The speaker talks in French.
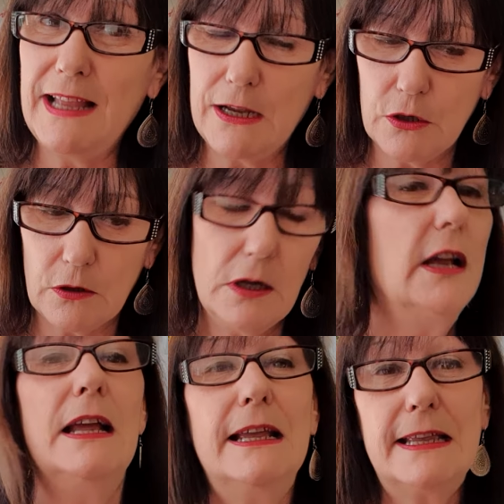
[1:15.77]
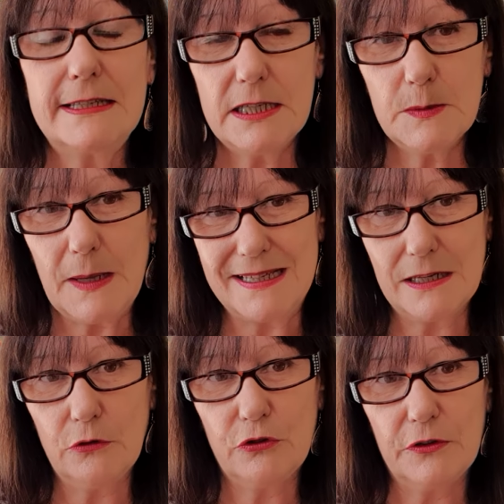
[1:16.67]
d'accord. Qu'est-ce qui se passe
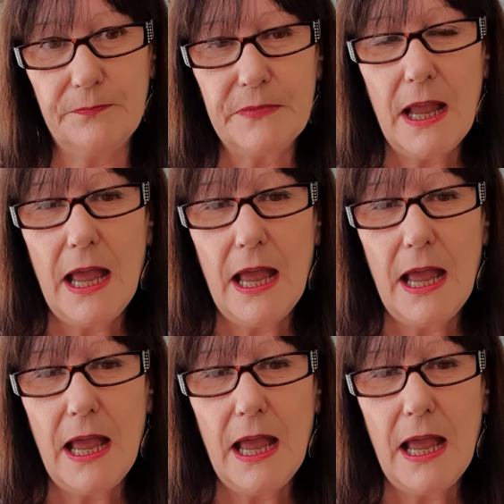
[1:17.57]
à l'automne